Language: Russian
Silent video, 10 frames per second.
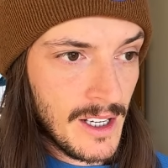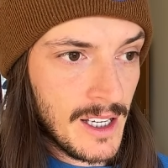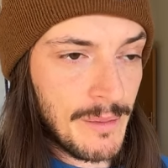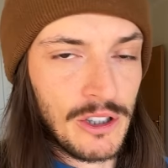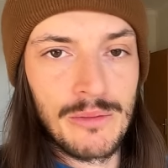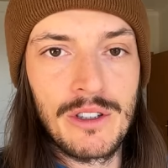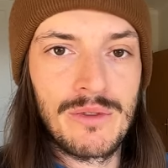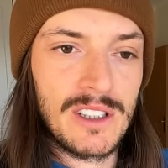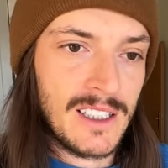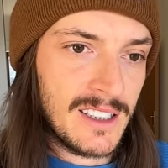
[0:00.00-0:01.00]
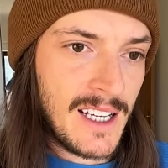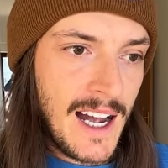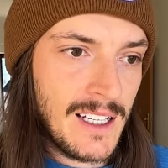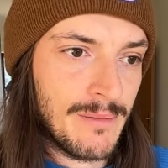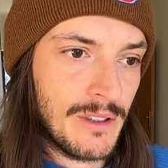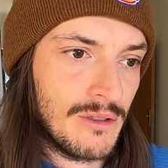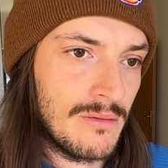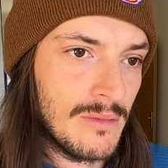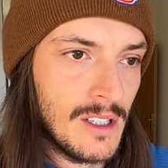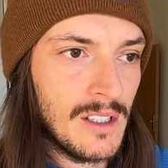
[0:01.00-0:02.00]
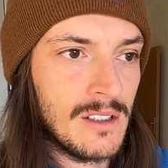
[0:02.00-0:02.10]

И потом его таскать, потом,